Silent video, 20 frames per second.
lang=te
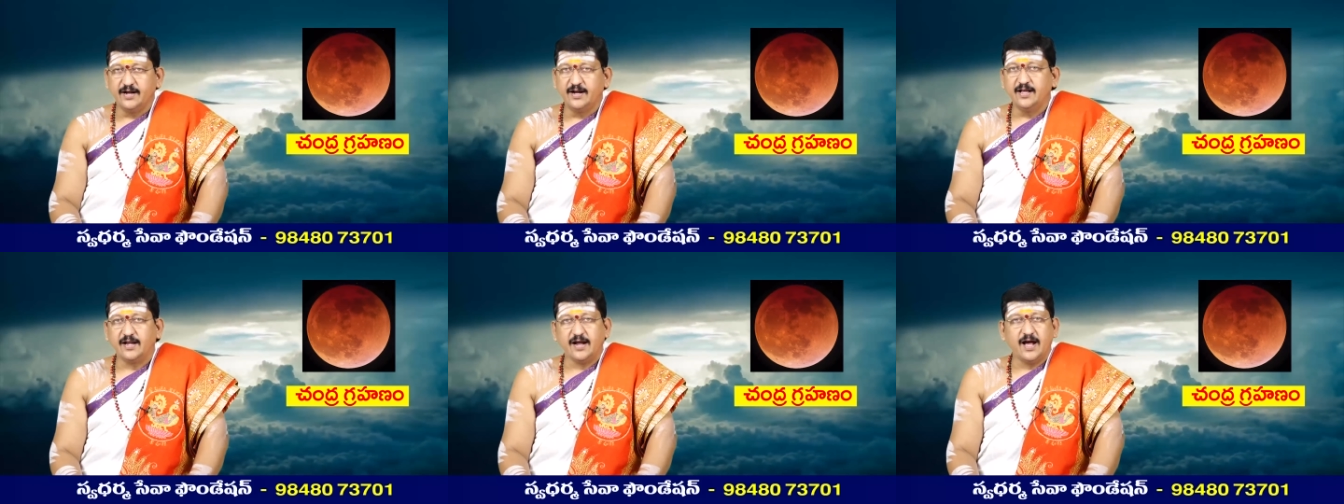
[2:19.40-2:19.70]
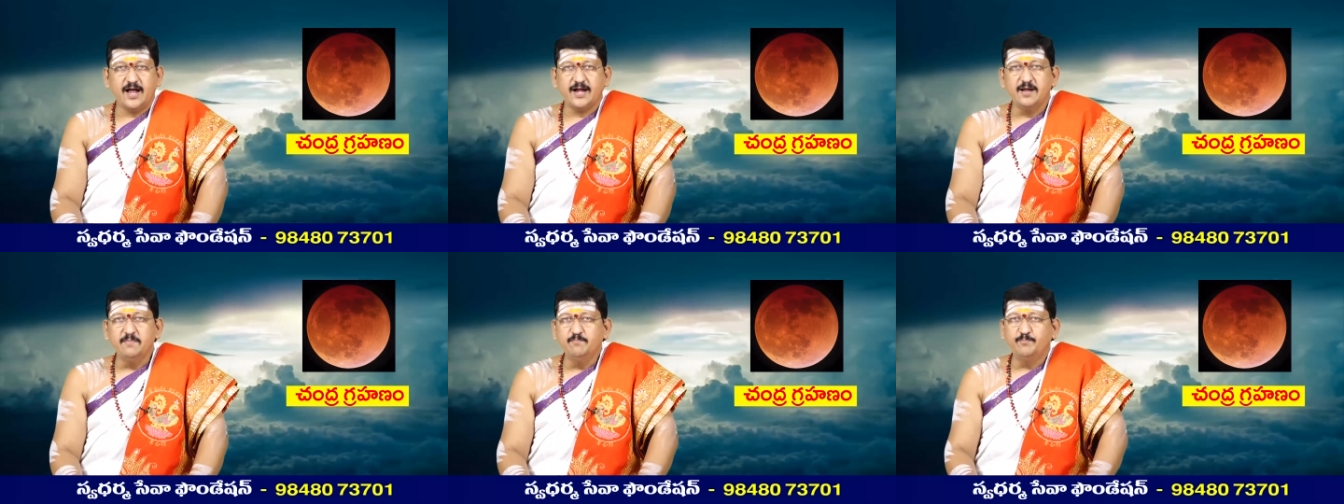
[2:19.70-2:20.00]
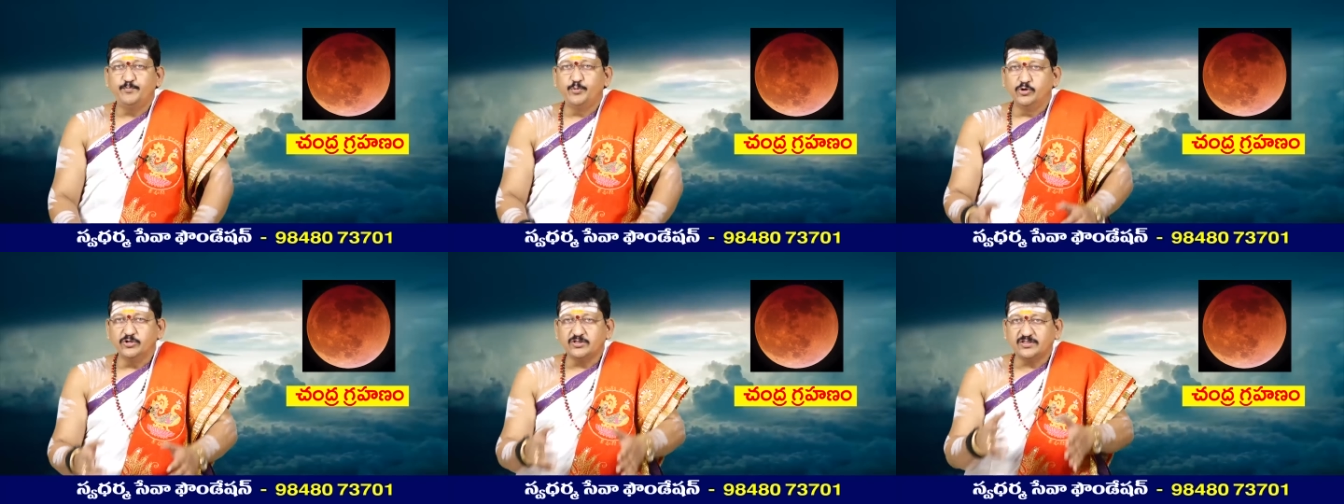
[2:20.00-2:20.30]
గ్రహణం
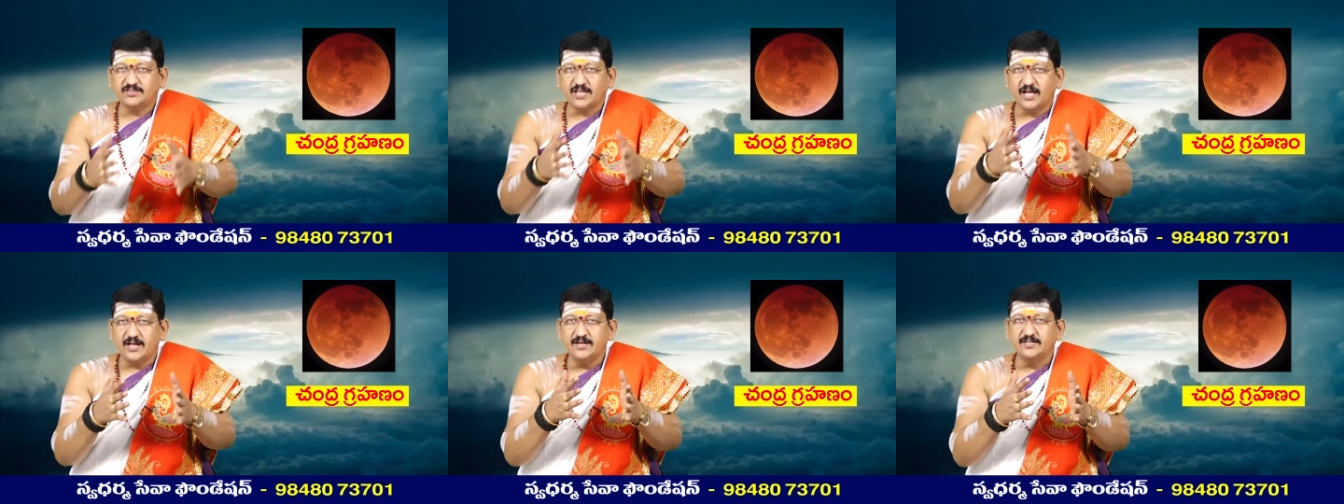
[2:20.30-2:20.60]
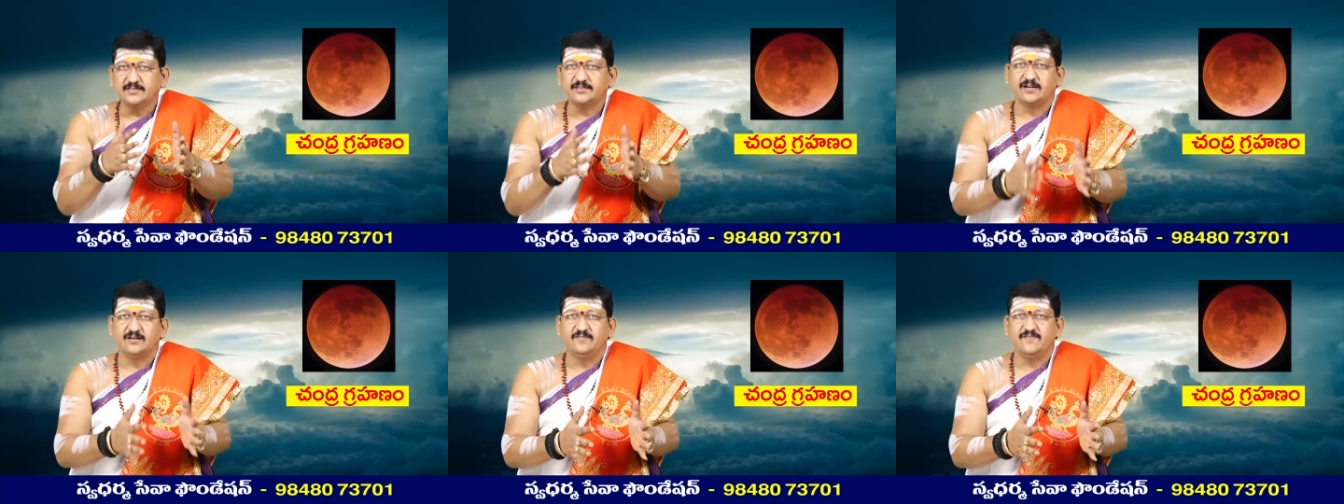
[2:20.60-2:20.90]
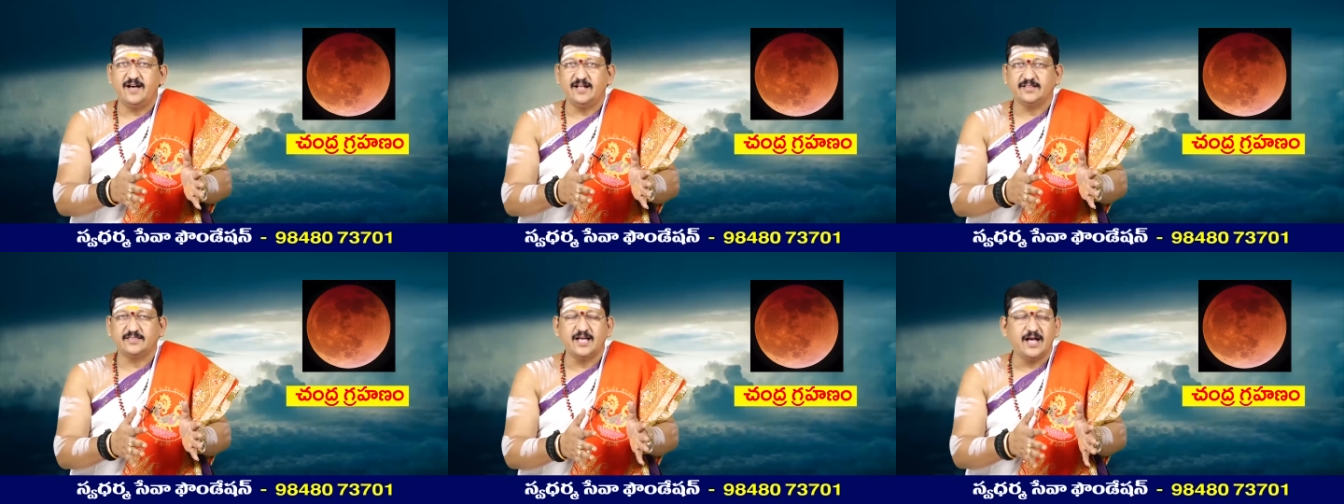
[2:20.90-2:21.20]
పూర్తయిన
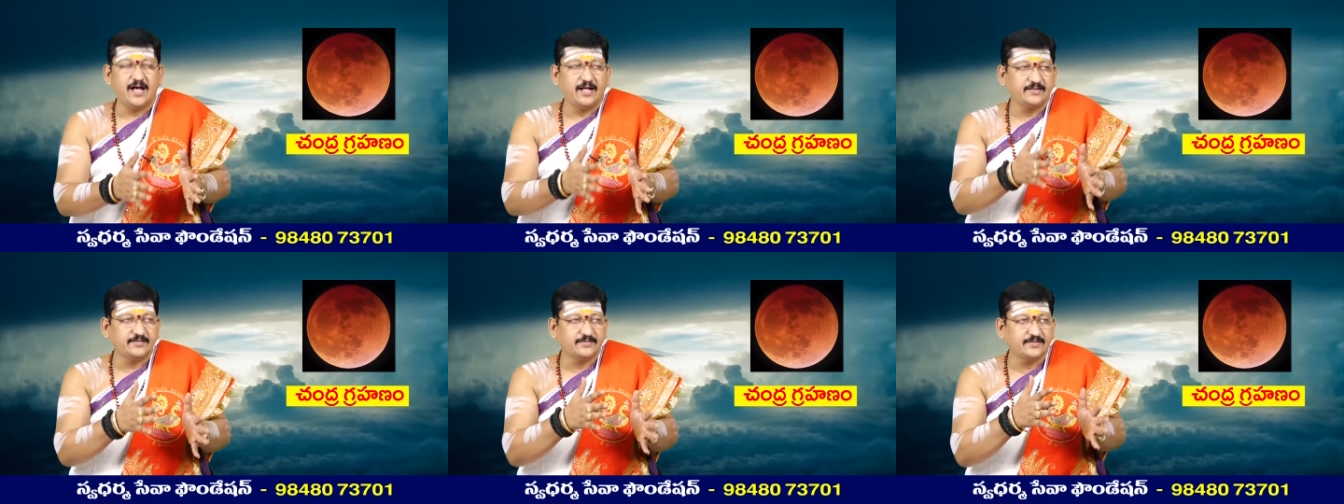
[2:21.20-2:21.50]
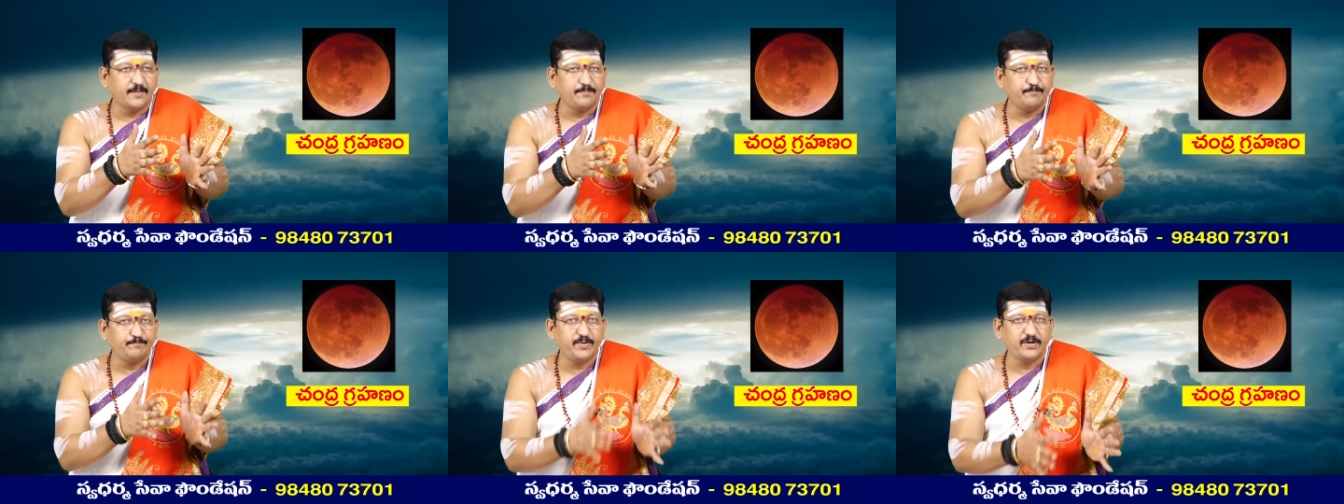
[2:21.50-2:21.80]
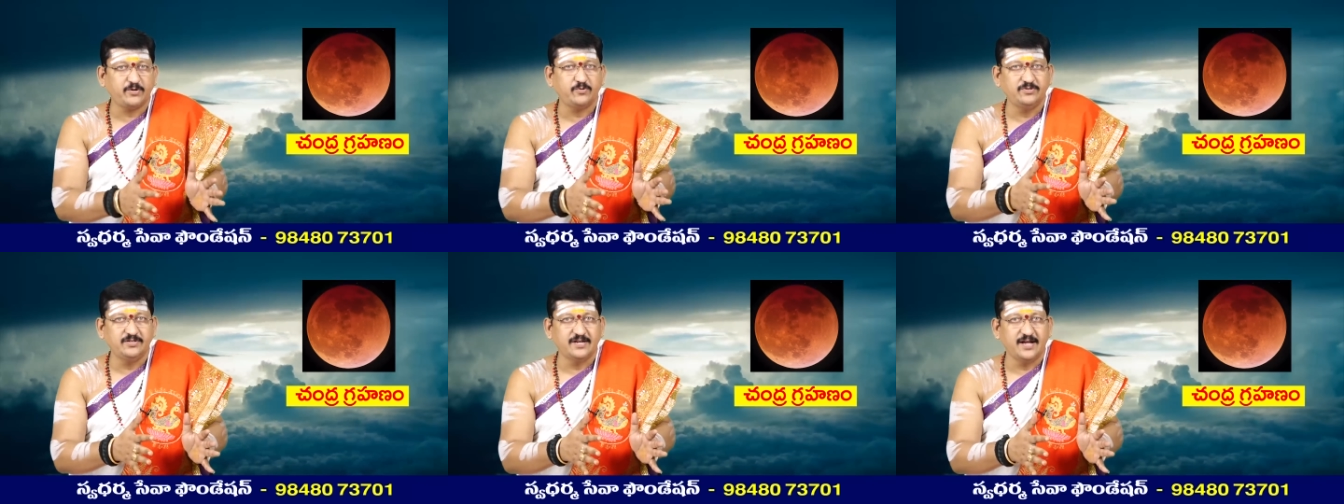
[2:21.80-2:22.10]
తర్వాత
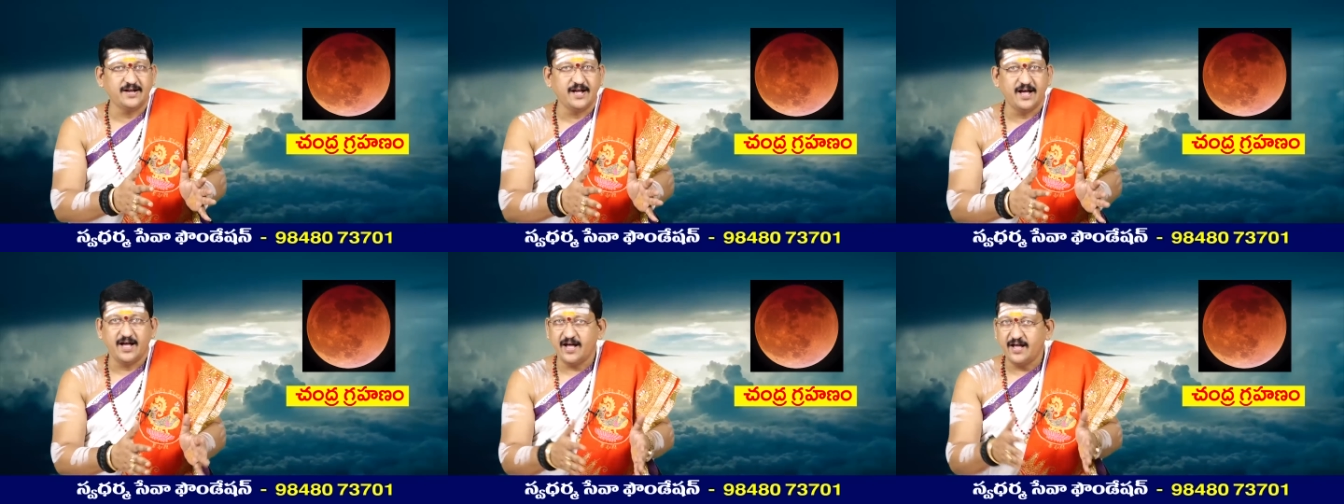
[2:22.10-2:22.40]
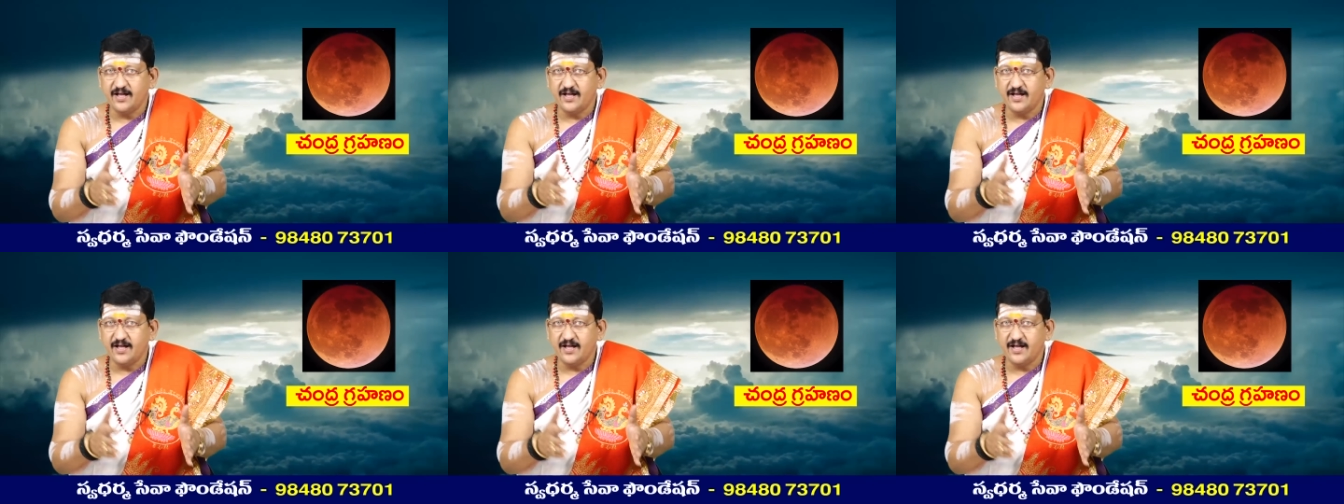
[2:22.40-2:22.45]
తప్పకుండా